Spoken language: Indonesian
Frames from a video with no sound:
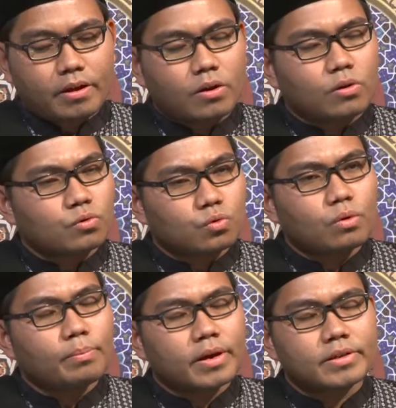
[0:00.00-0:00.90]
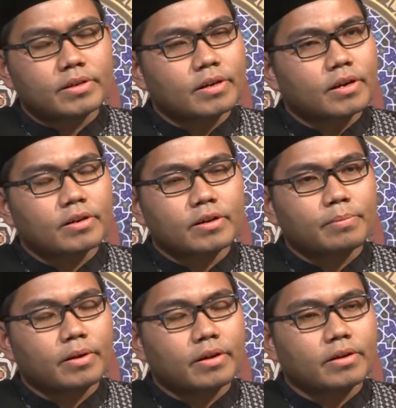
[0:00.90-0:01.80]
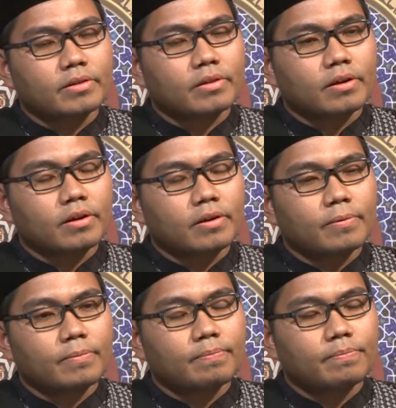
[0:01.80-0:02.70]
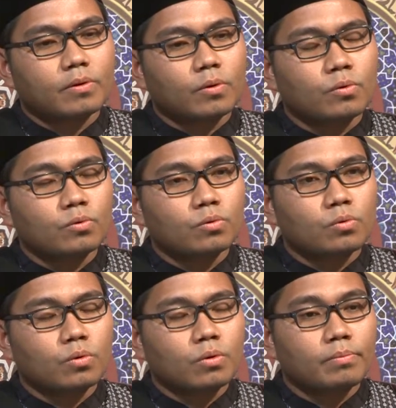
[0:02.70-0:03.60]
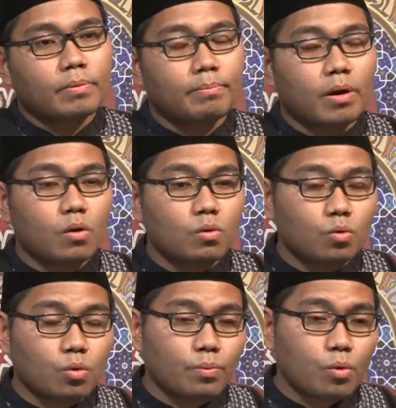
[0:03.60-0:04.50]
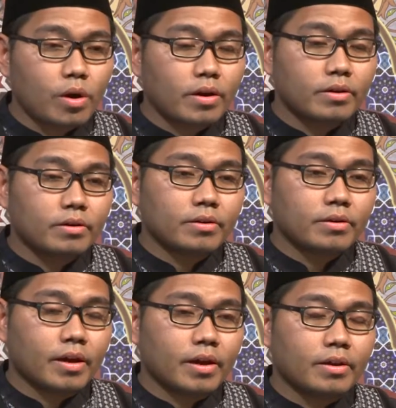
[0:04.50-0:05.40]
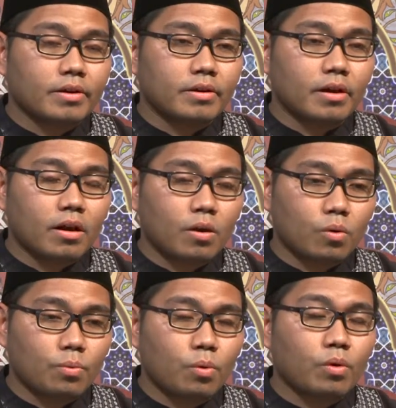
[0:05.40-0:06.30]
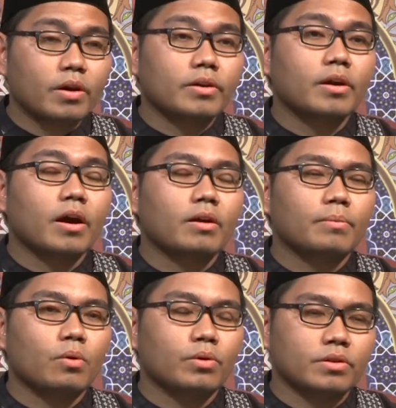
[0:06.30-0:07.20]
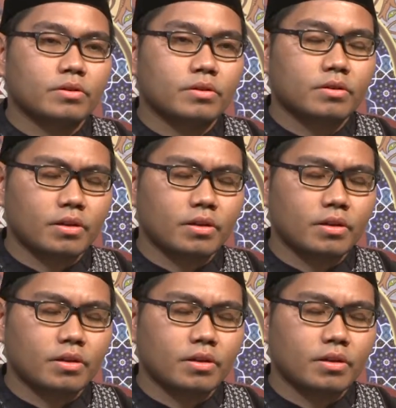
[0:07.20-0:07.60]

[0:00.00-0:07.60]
Rasul mengajarkan kepada kita untuk membangun hubungan yang indah, hubungan yang harmonis.